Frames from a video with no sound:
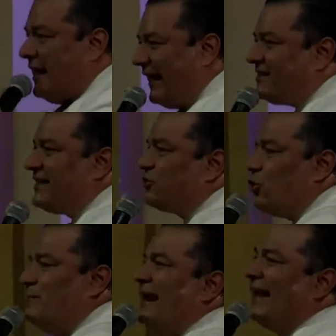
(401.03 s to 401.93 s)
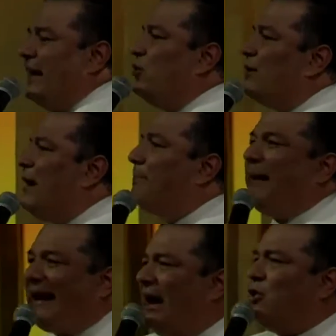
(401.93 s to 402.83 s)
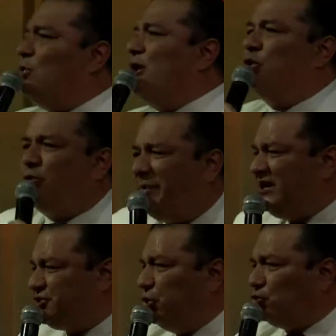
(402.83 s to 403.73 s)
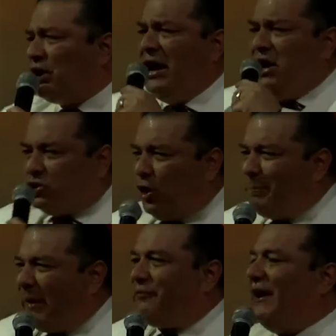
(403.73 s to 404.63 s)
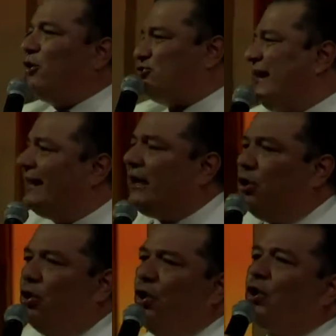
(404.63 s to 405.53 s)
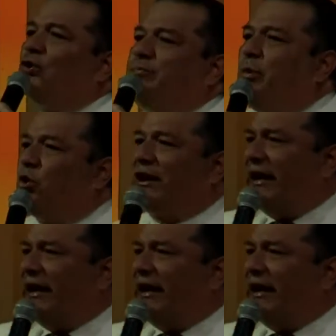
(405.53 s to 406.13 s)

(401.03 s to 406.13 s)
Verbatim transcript: que está sumergido en el pecado o en los vicios. Yo prefiero ser de los locos por